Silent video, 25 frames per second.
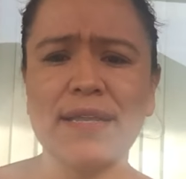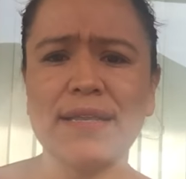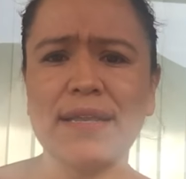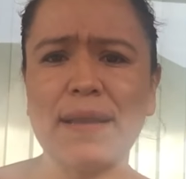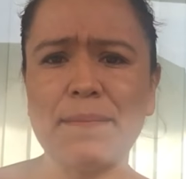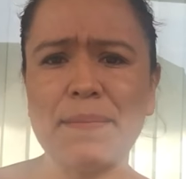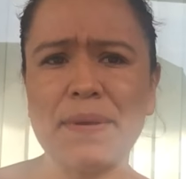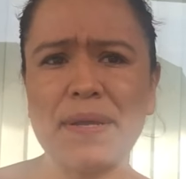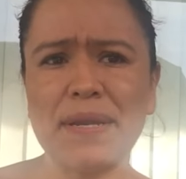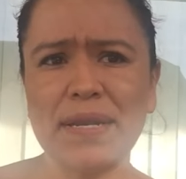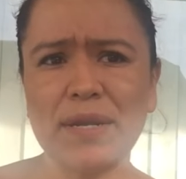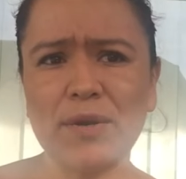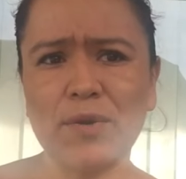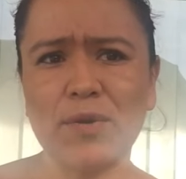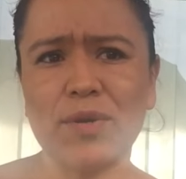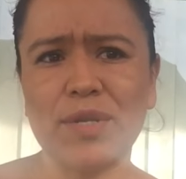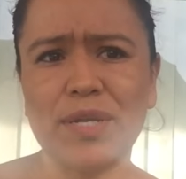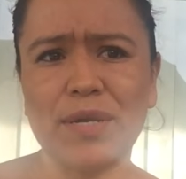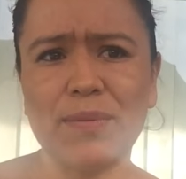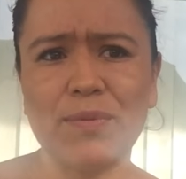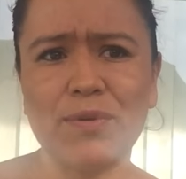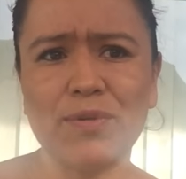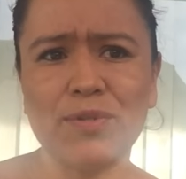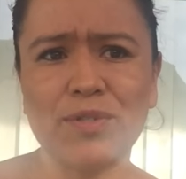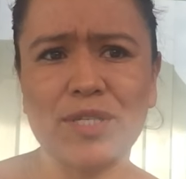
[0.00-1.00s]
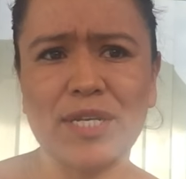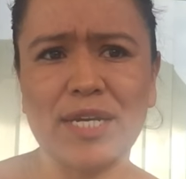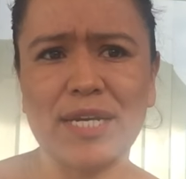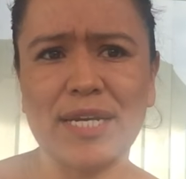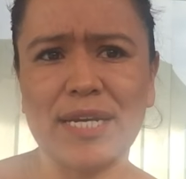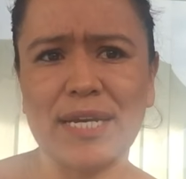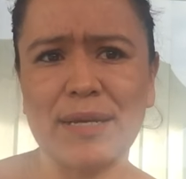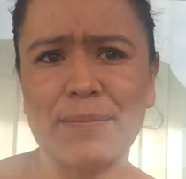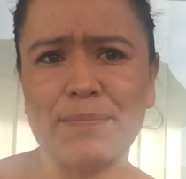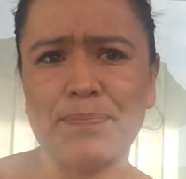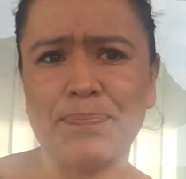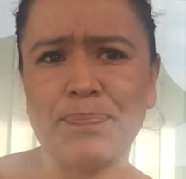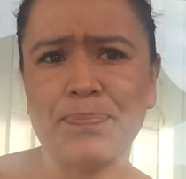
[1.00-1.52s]
También recordemos de
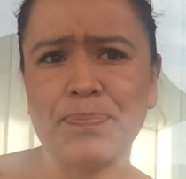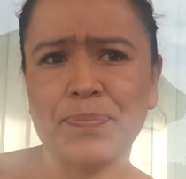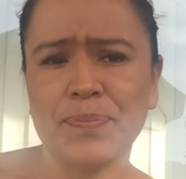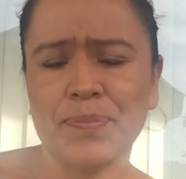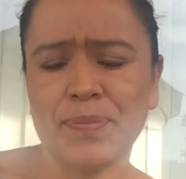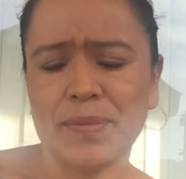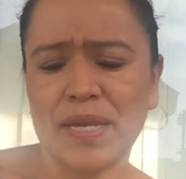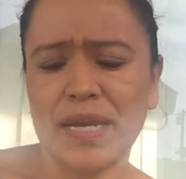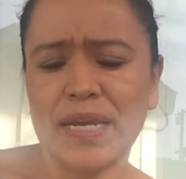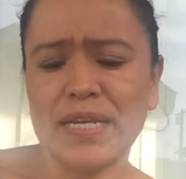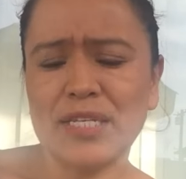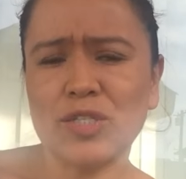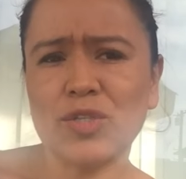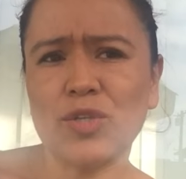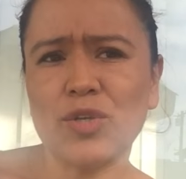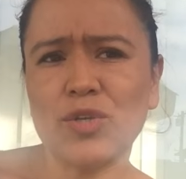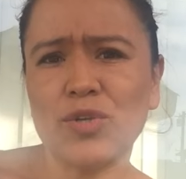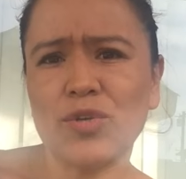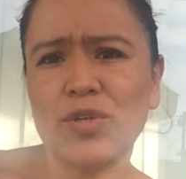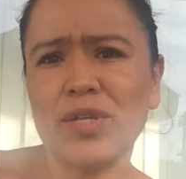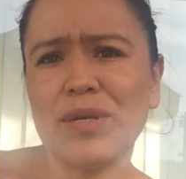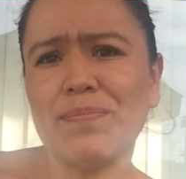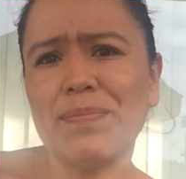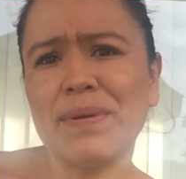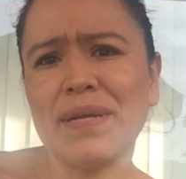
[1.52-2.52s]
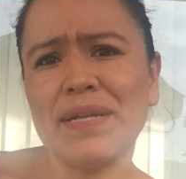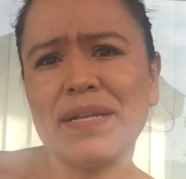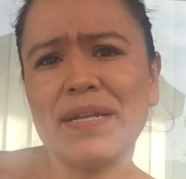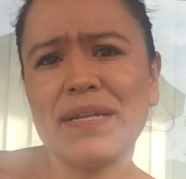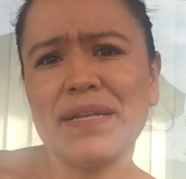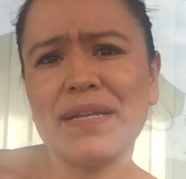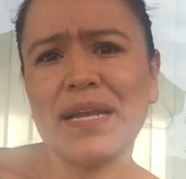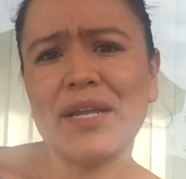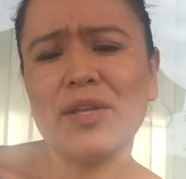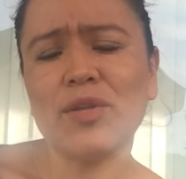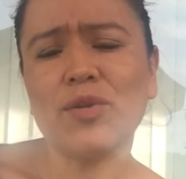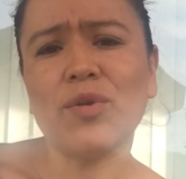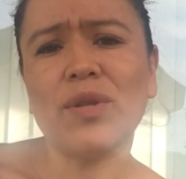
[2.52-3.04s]
que esto no depende
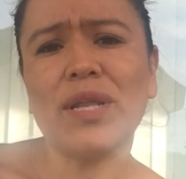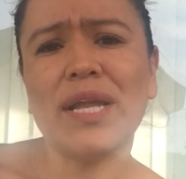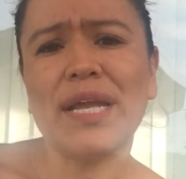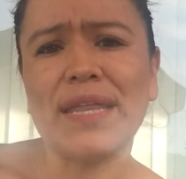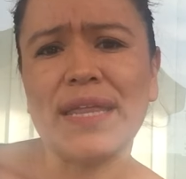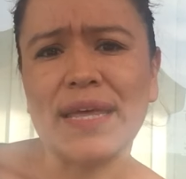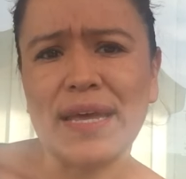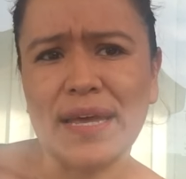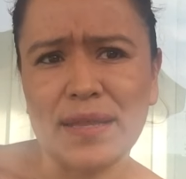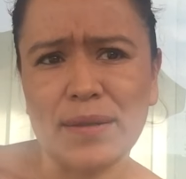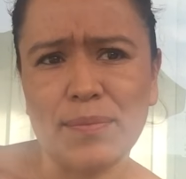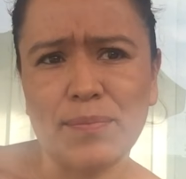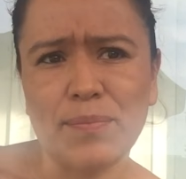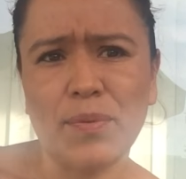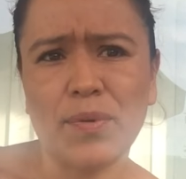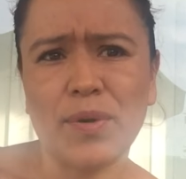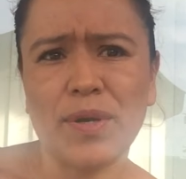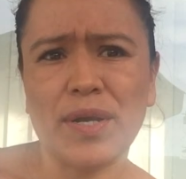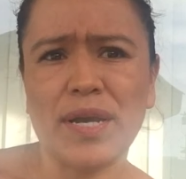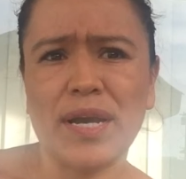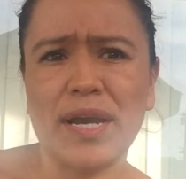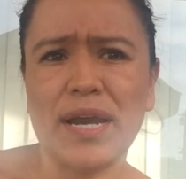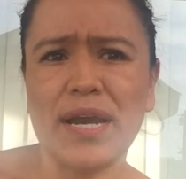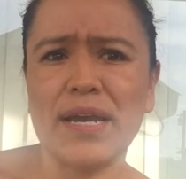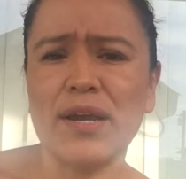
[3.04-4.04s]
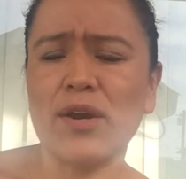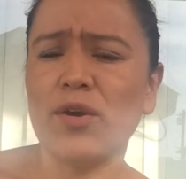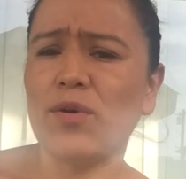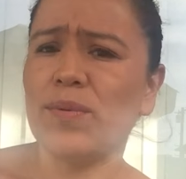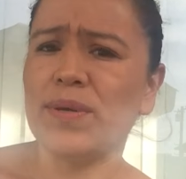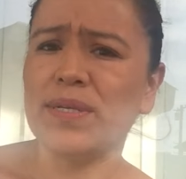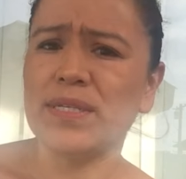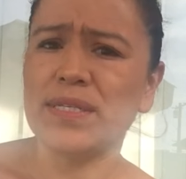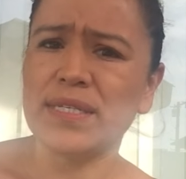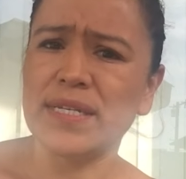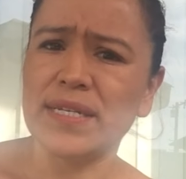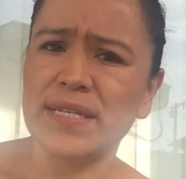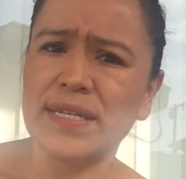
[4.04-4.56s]
tanto la edad, porque hay
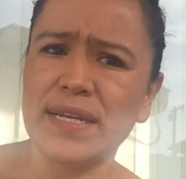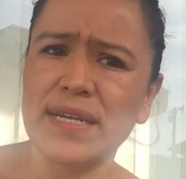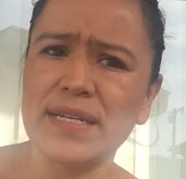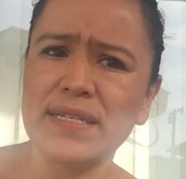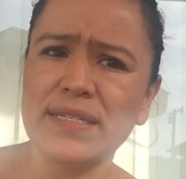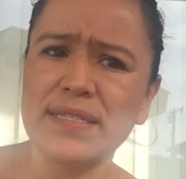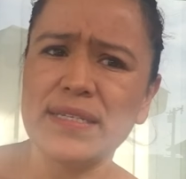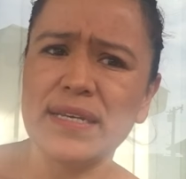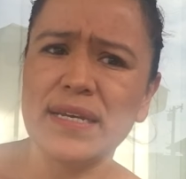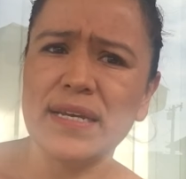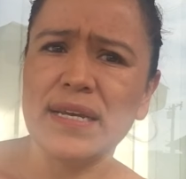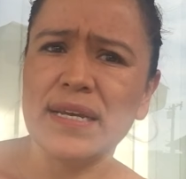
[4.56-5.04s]
jovencitas